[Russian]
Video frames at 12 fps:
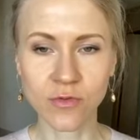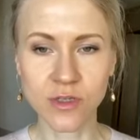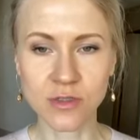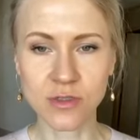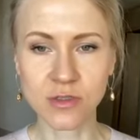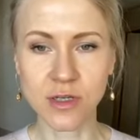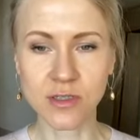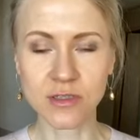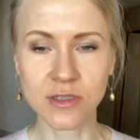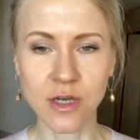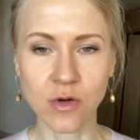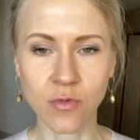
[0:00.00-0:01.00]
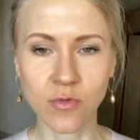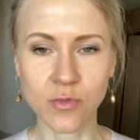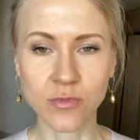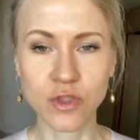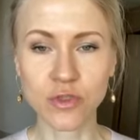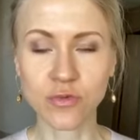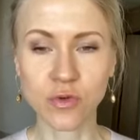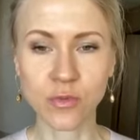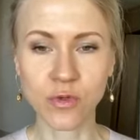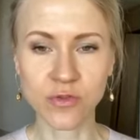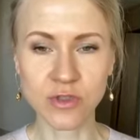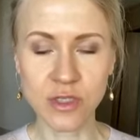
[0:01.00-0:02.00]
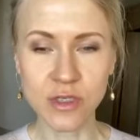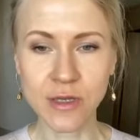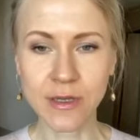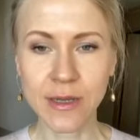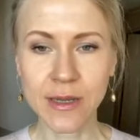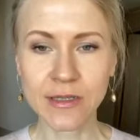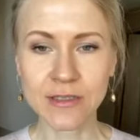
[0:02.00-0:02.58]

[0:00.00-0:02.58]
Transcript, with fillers: выйти на здоровое пищевое поведение,